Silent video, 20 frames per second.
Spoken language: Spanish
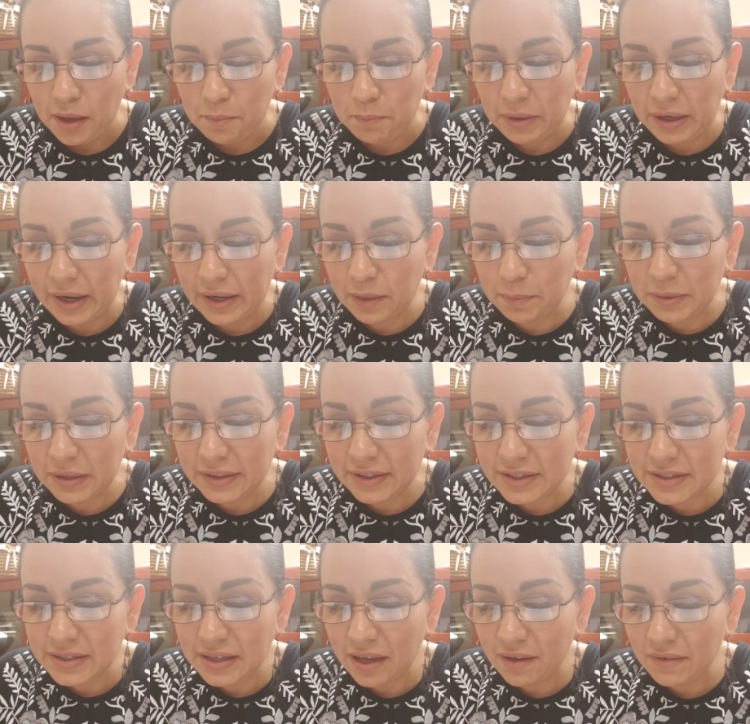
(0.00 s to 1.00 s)
Para
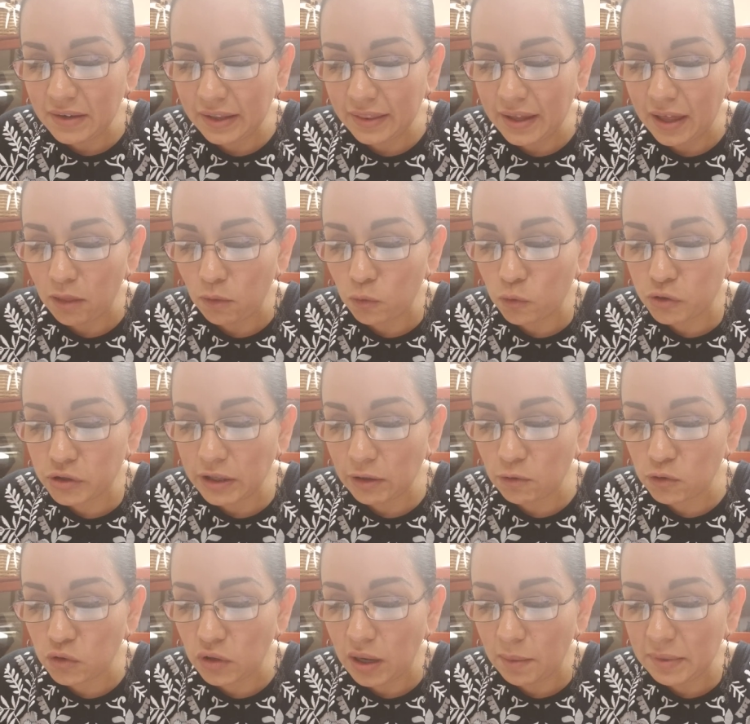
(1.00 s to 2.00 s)
arrepentirse de verdad, usted no
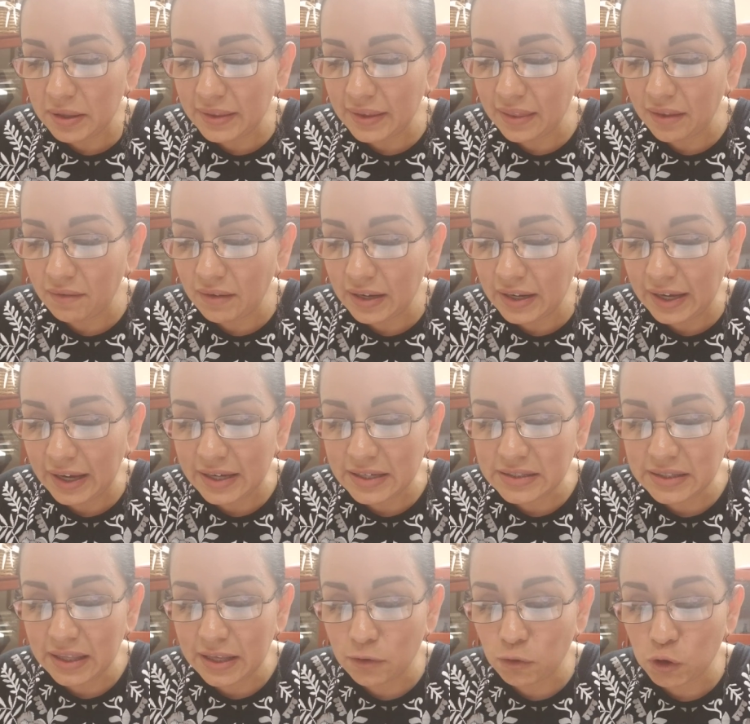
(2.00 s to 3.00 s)
solamente debe
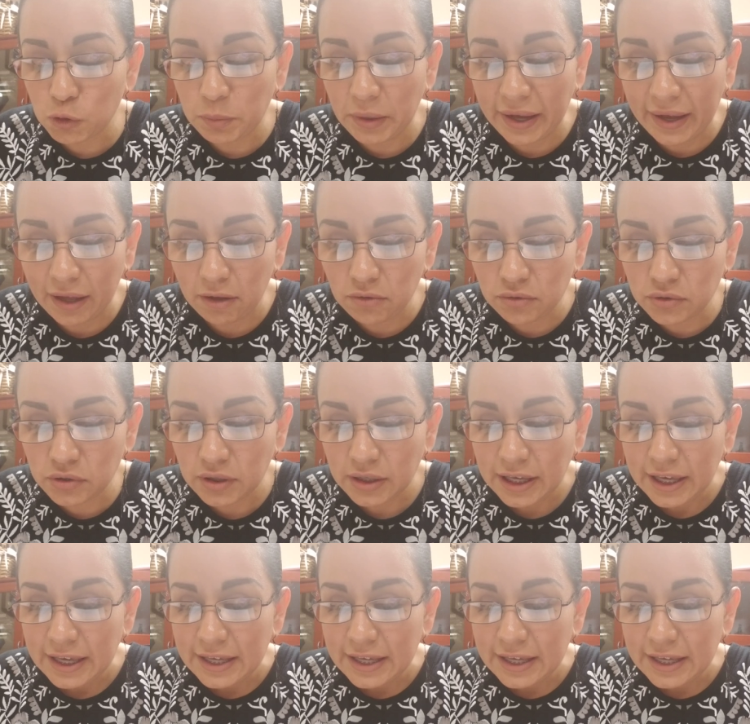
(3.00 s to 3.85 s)
alejarse de sus pecados,